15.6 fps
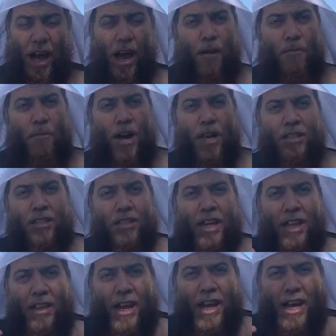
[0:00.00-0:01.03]
أما أن
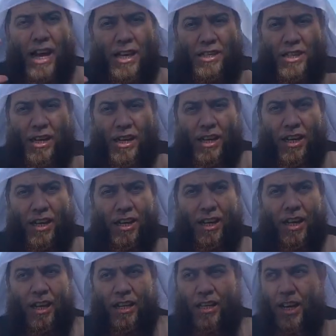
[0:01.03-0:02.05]
تضع العسل
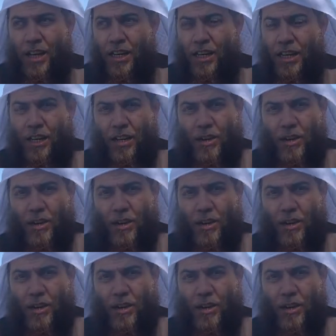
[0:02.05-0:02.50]
يعني